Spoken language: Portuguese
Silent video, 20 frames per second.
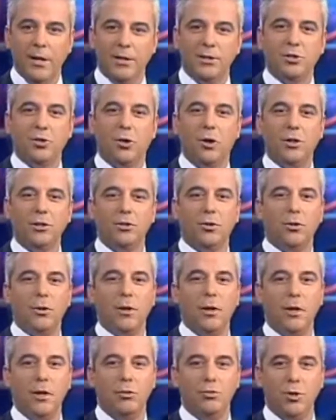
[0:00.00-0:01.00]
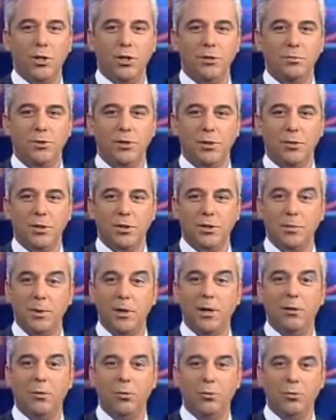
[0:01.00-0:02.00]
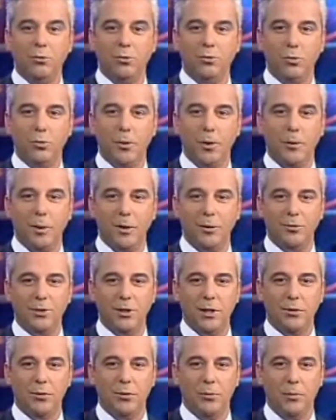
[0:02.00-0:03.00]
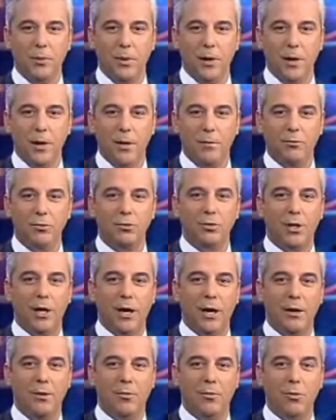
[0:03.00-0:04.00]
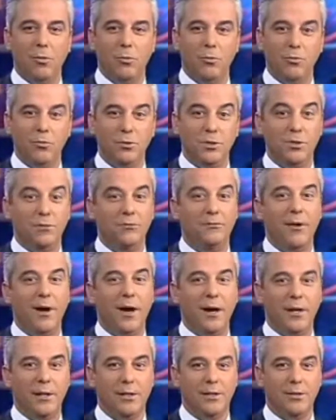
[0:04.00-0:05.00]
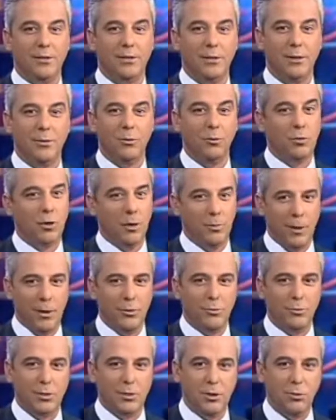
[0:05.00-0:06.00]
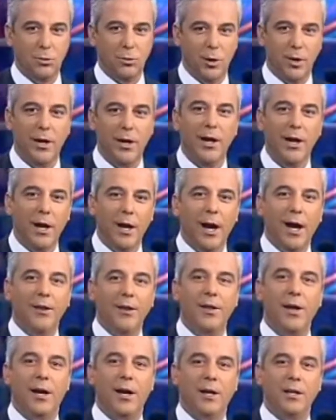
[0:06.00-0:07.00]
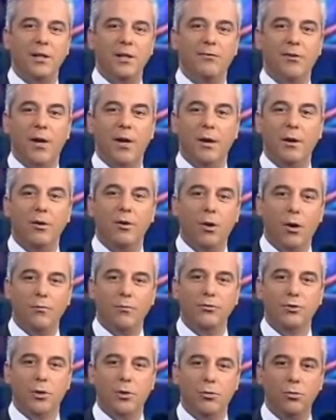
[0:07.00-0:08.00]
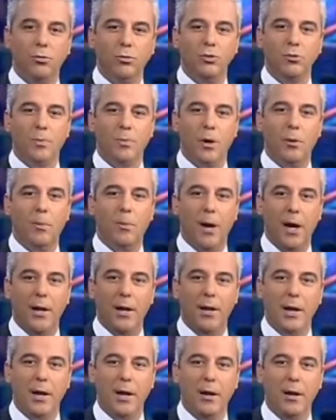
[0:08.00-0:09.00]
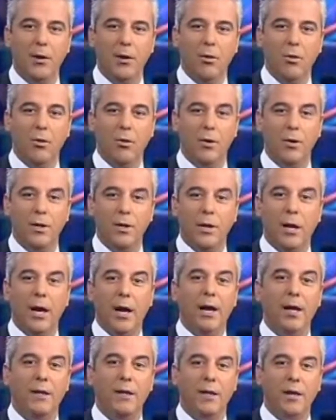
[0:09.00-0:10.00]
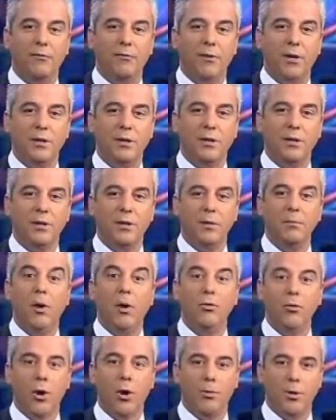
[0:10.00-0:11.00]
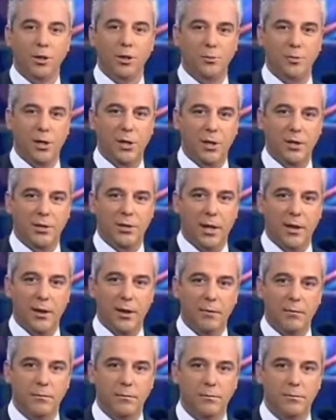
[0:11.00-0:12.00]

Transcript: As escolas de hotelaria e turismo estão a receber alunos do primeiro ciclo para mostrar como se faz o trabalho no setor. A ideia é cativar novos alunos para uma área onde ainda há falta de mão de obra especializada.